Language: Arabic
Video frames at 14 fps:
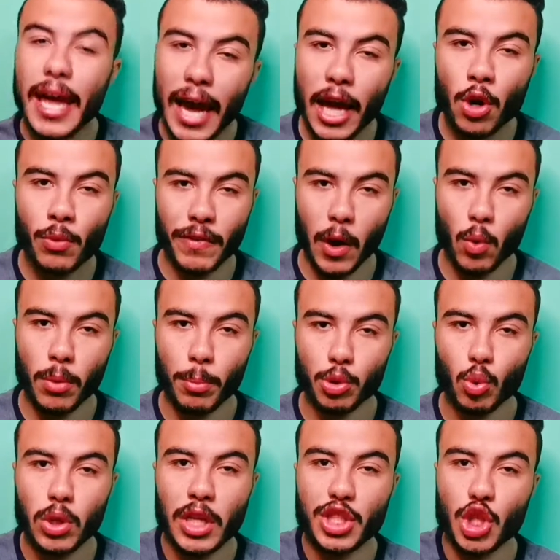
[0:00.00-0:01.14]
كانوا في اول
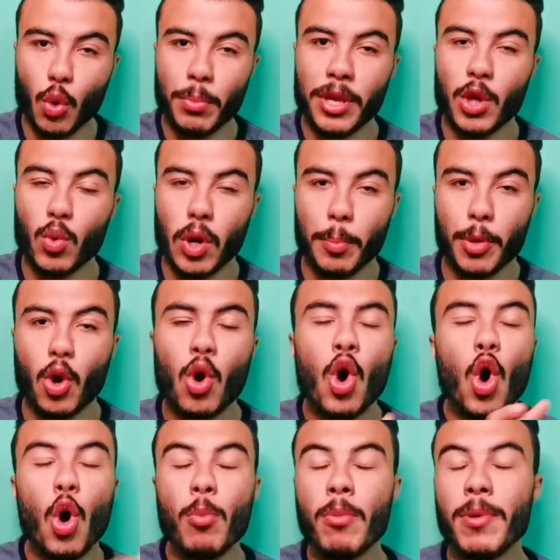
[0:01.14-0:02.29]
البطوله تشاوميني
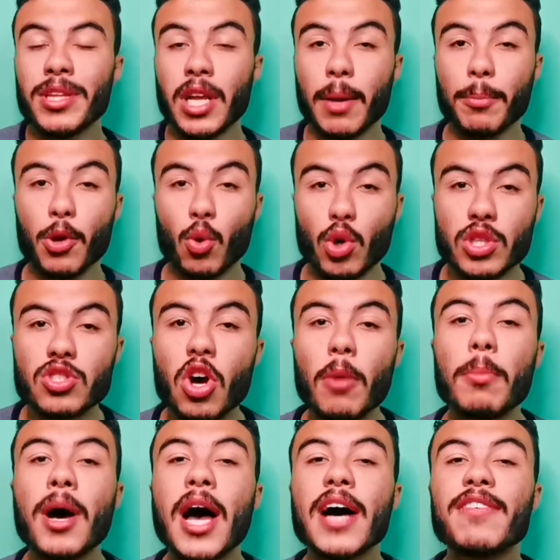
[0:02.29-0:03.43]
ورابيو وبما ان رابيو
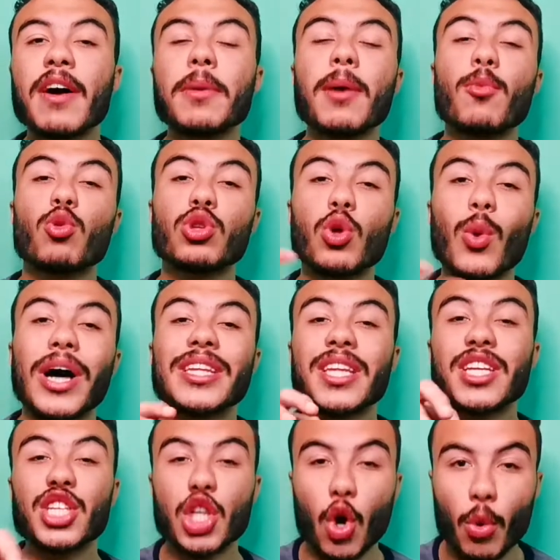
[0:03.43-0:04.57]
اتصاب فبيبقوا
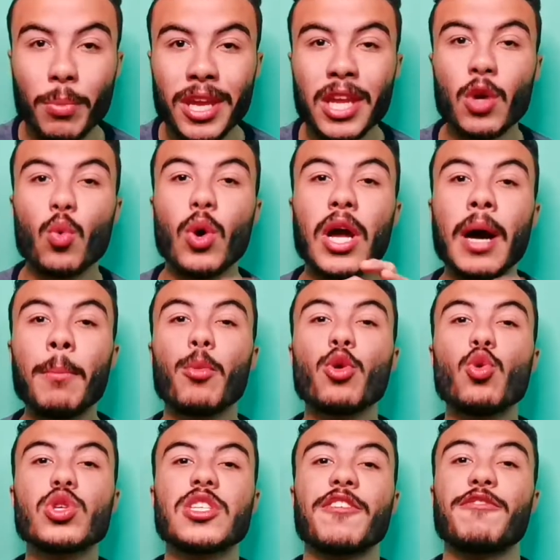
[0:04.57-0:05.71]
دلوقتي تشاوميني
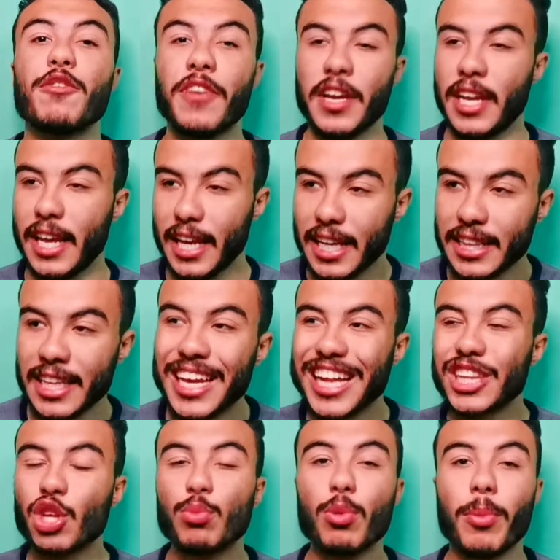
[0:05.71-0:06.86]
وجنبه يوسف وفانا الاثنين
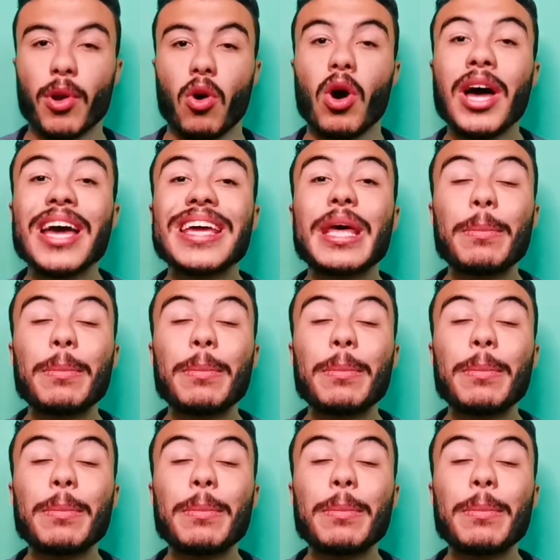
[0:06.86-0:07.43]
قدموا مباراه